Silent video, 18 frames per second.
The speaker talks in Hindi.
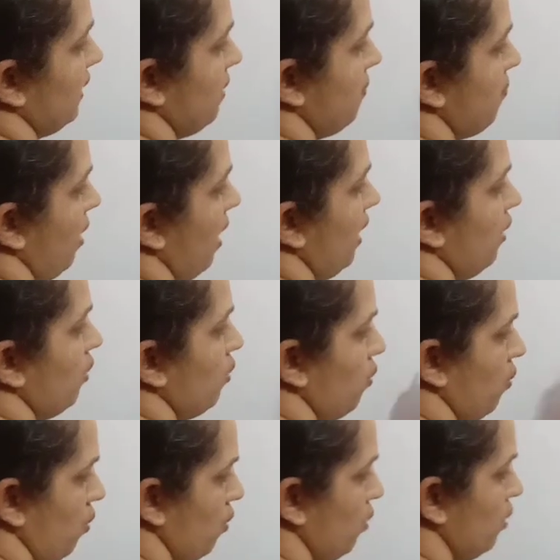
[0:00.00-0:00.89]
थी मान
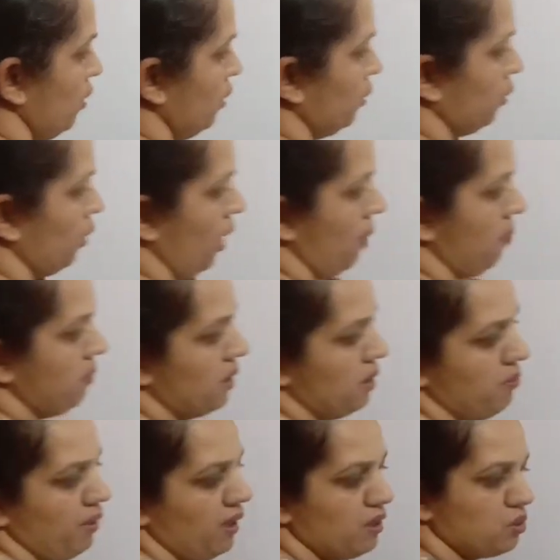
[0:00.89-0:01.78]
लो तो अब
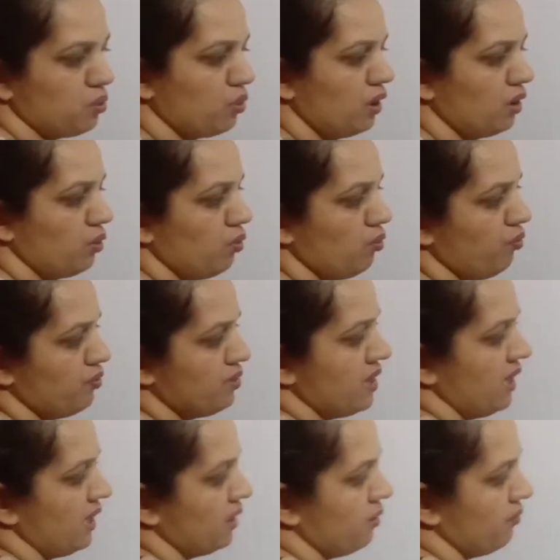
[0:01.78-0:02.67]
की बार जो कट ऑफ
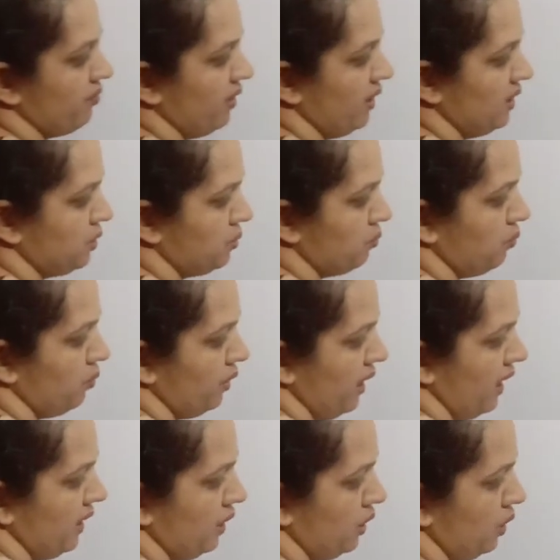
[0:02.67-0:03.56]
जाएगी फ्रेंड्स वो
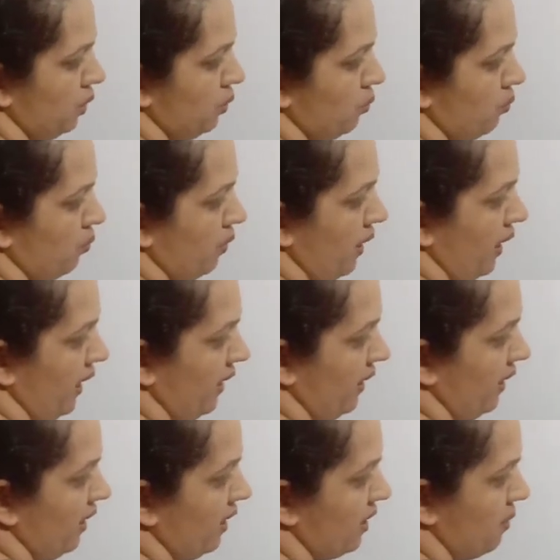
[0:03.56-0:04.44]
नाइन्टी टू
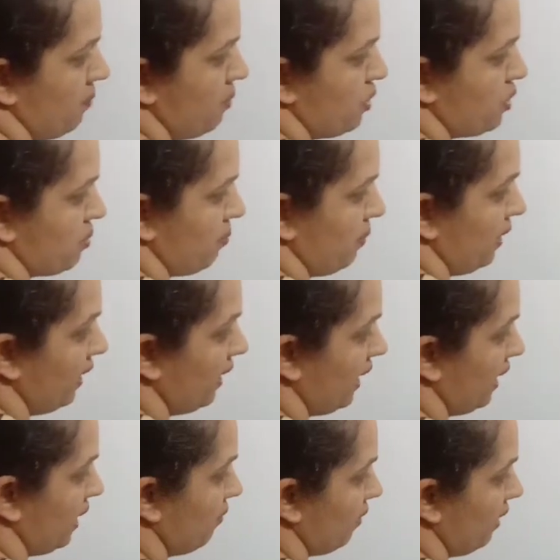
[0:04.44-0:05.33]
हंड्रेड के बीच में
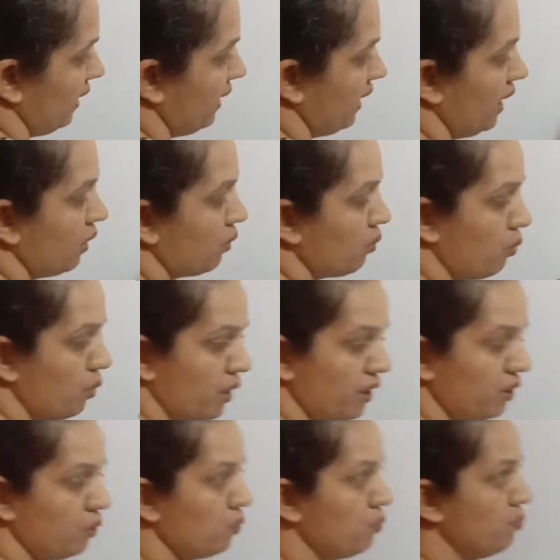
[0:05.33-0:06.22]
रहने वाली है
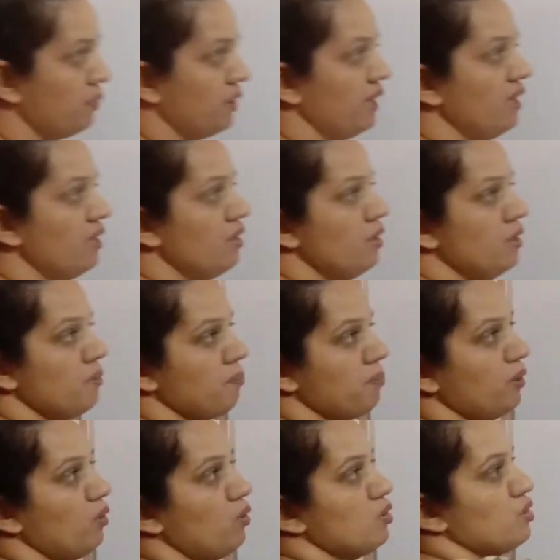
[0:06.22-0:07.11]
अकॉर्डिंग टू मी
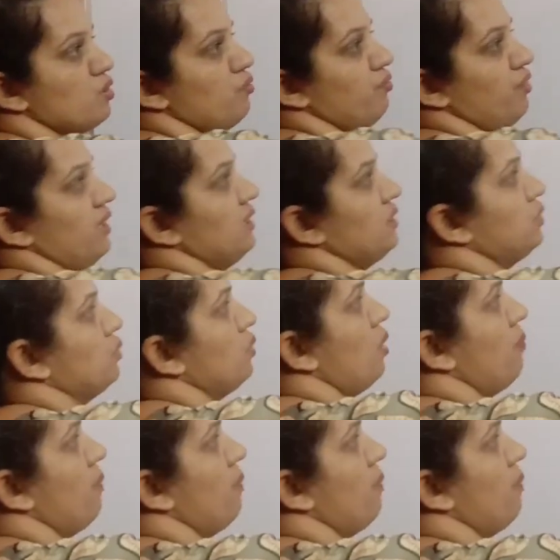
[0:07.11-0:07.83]
बिकॉज ऑफ फ्रेंड्स जो